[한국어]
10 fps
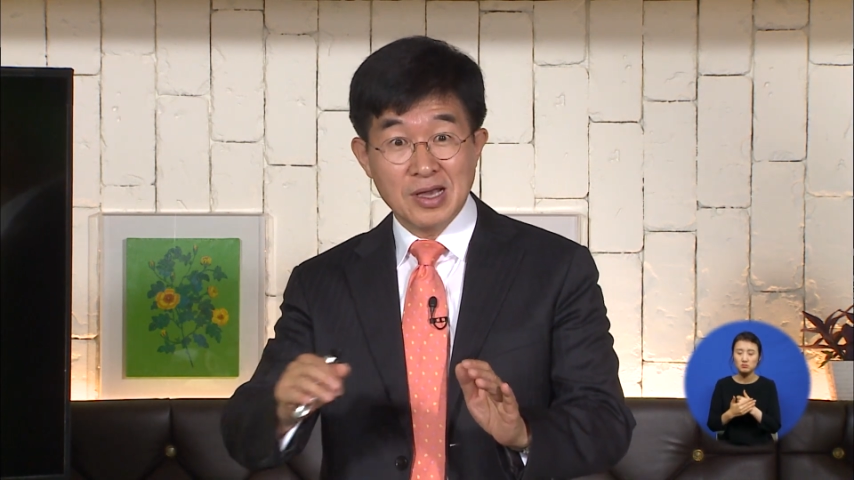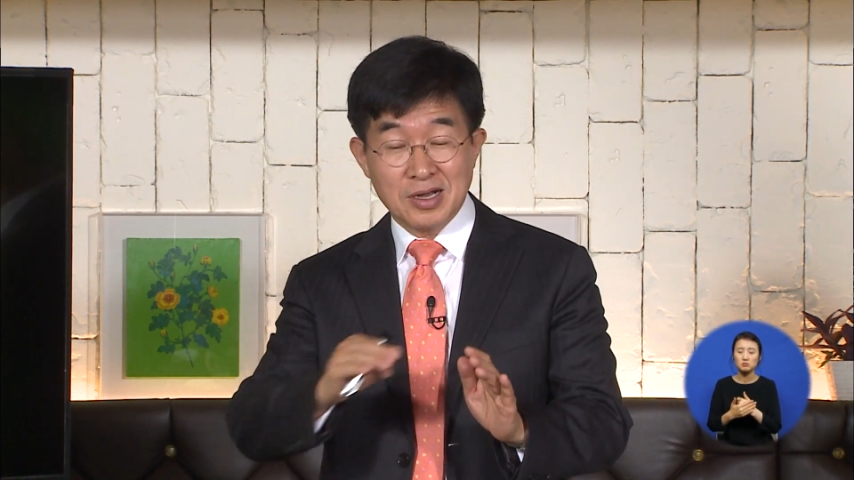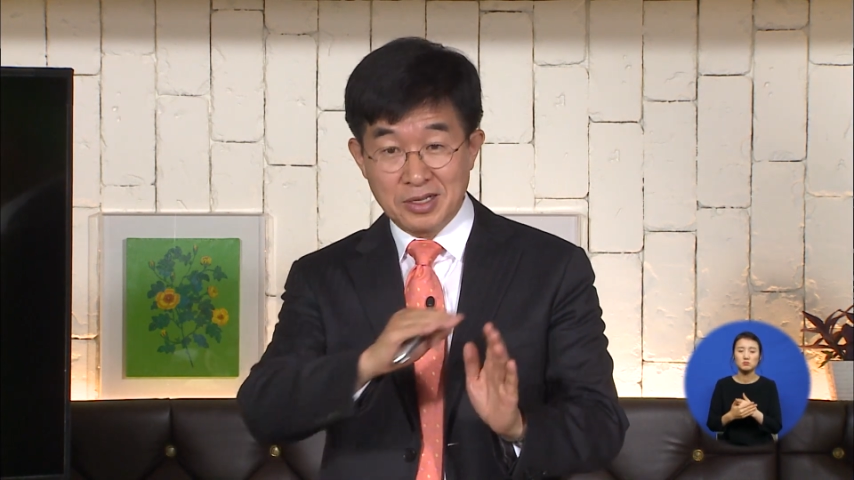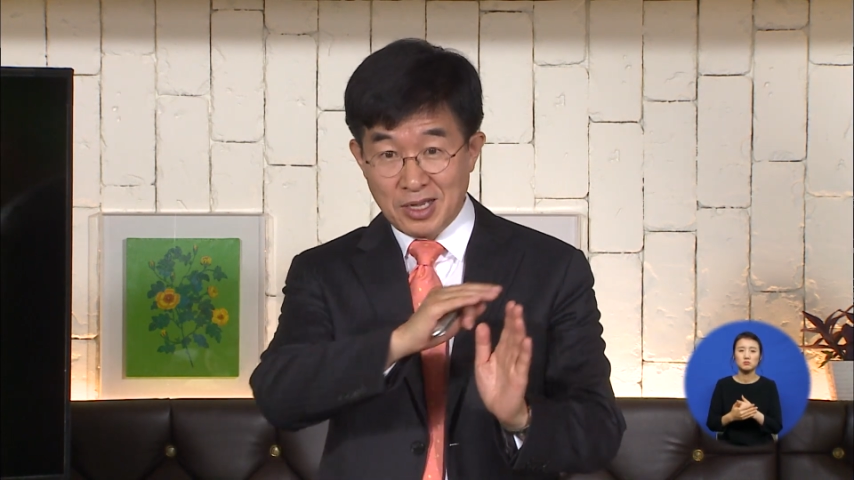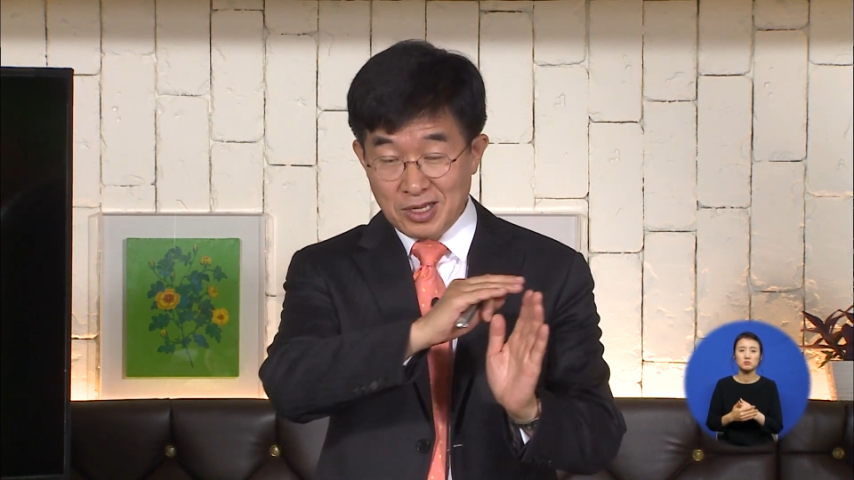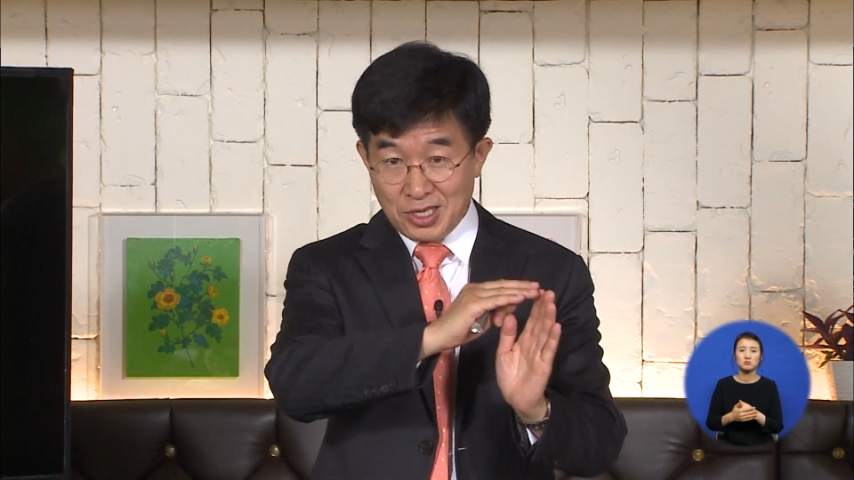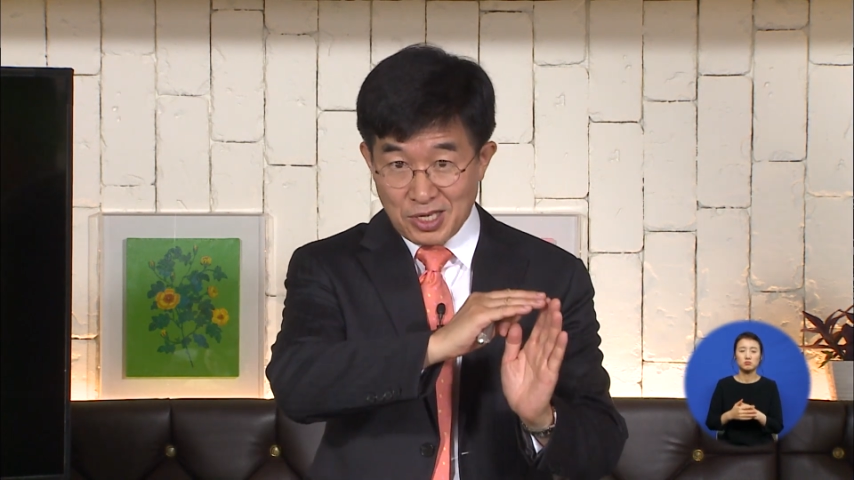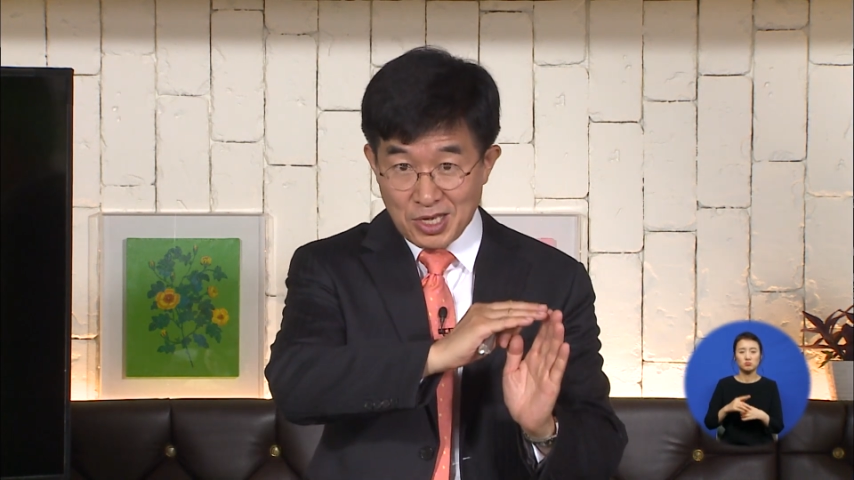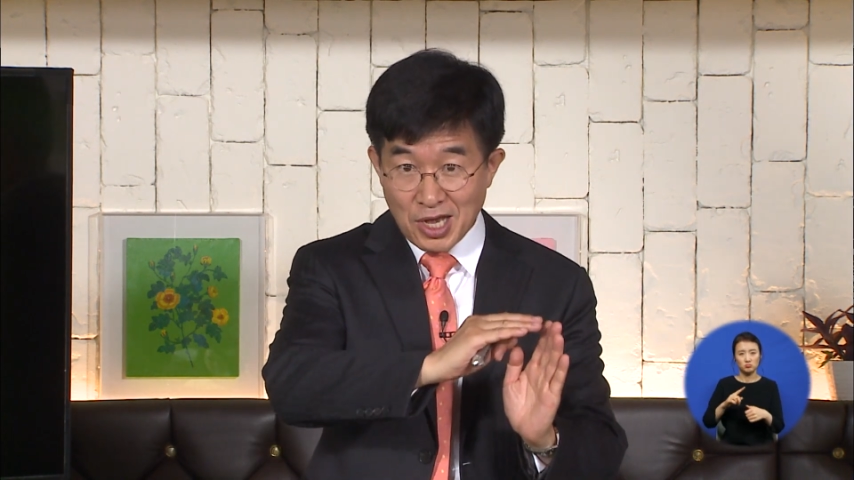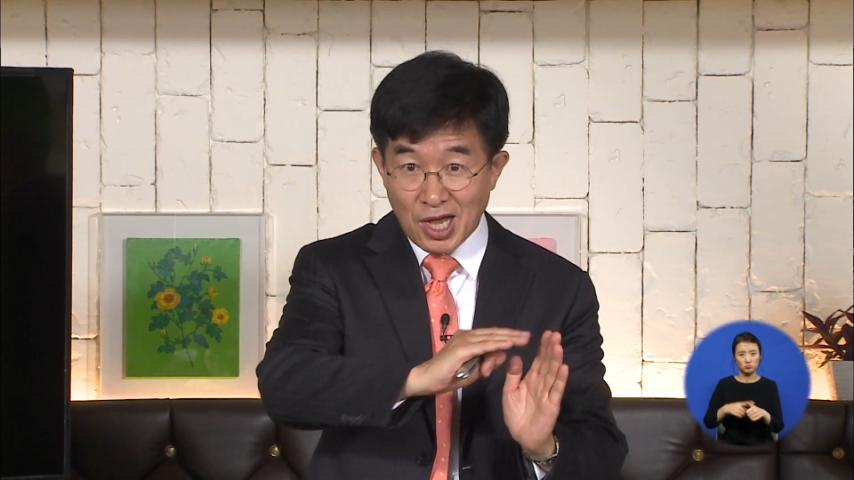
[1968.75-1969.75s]
그냥
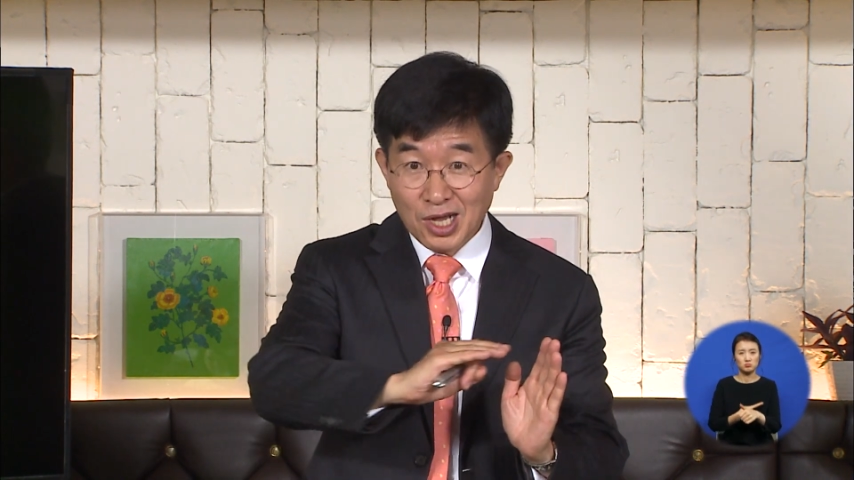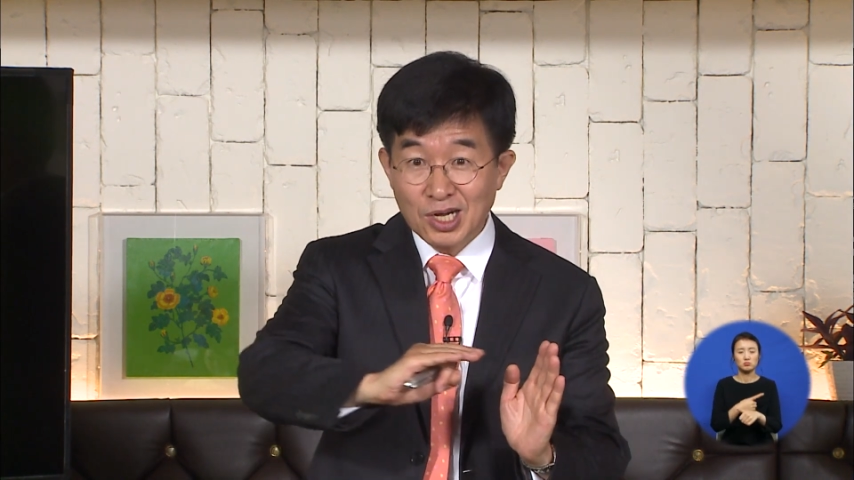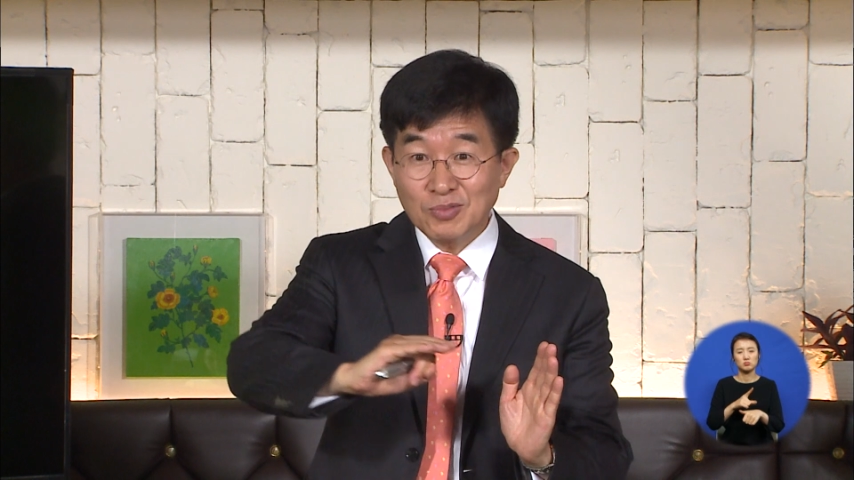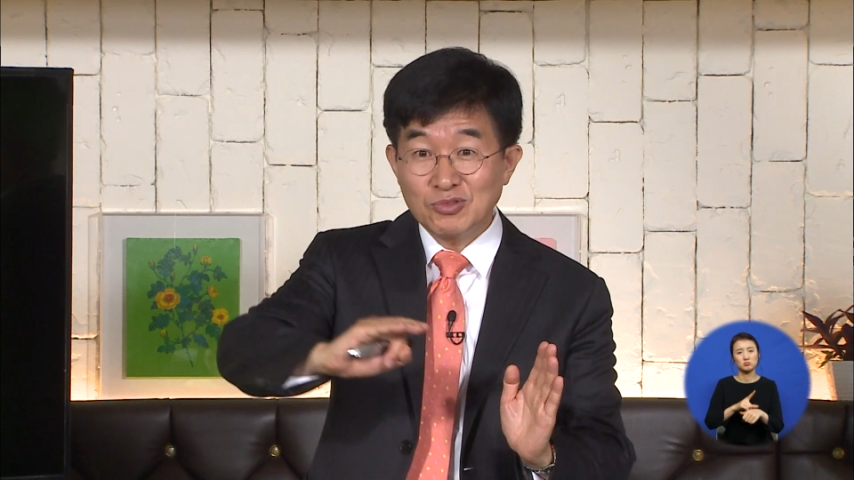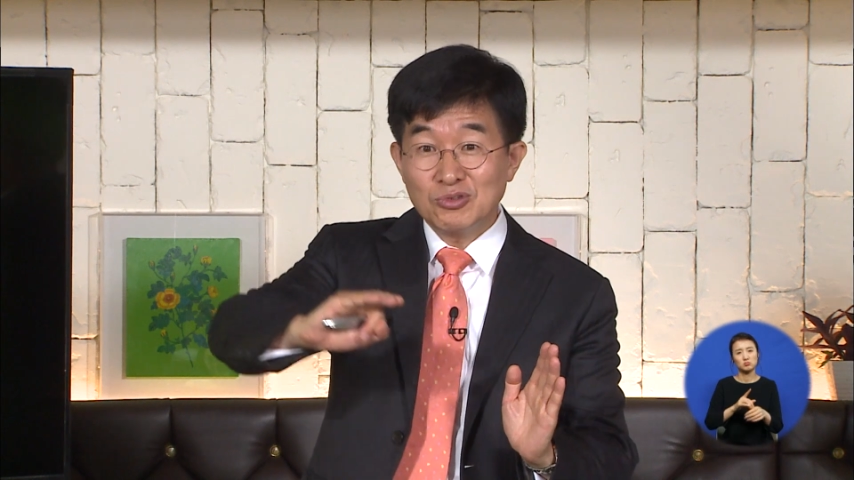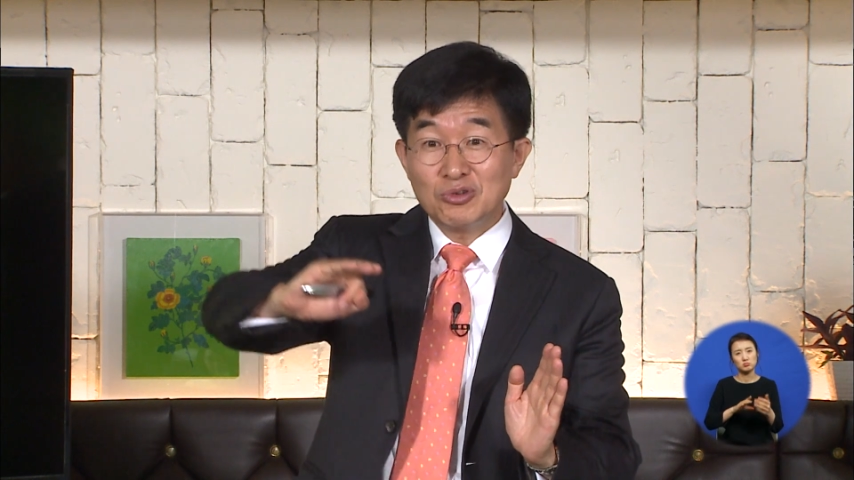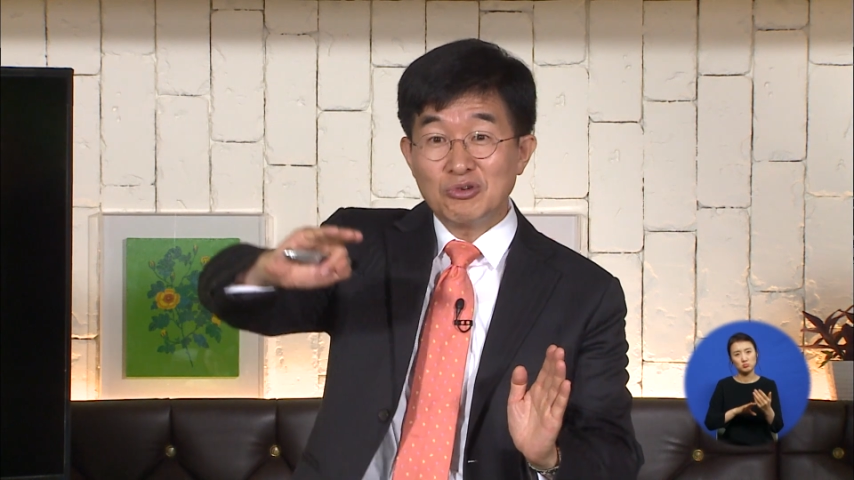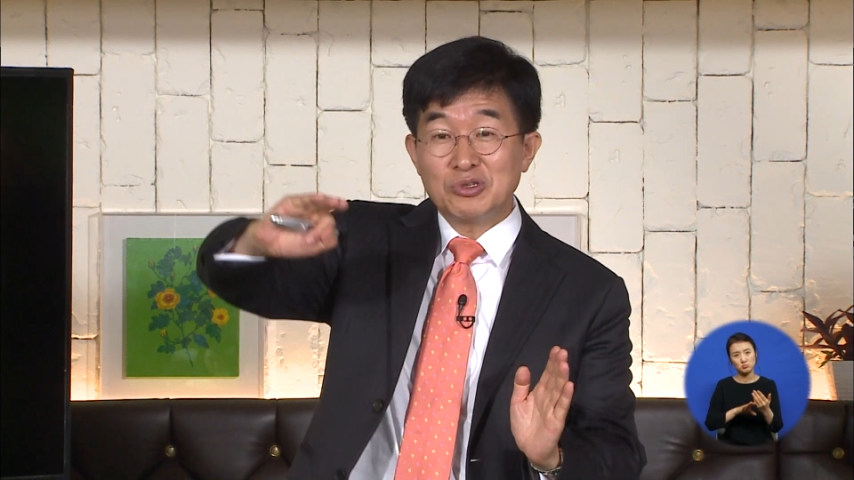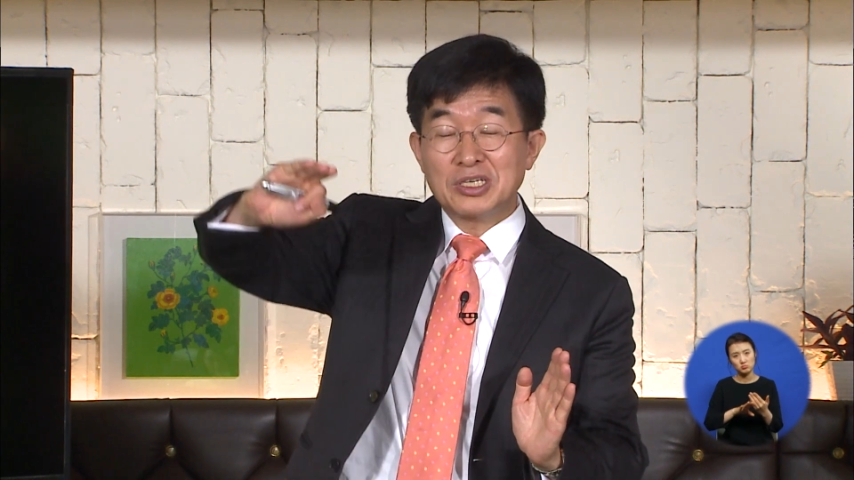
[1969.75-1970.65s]
기하급수적으로